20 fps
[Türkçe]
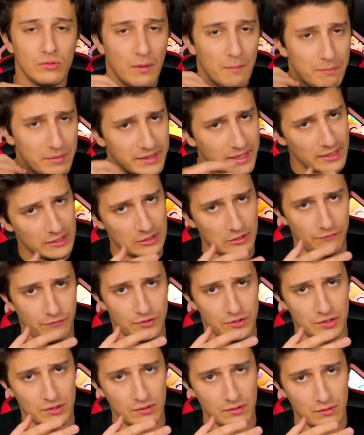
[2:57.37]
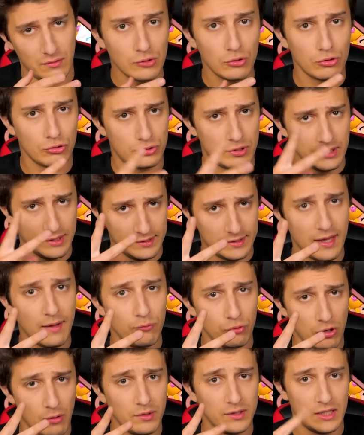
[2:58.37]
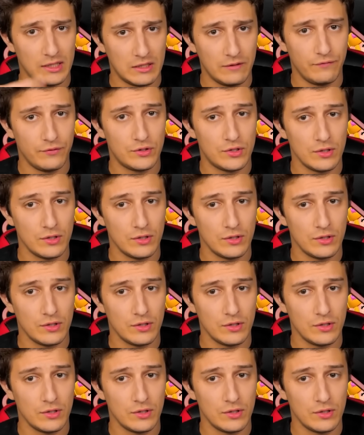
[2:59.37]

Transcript: Ulan bir teklif için, daha doğrusu iki tane mükemmel teklif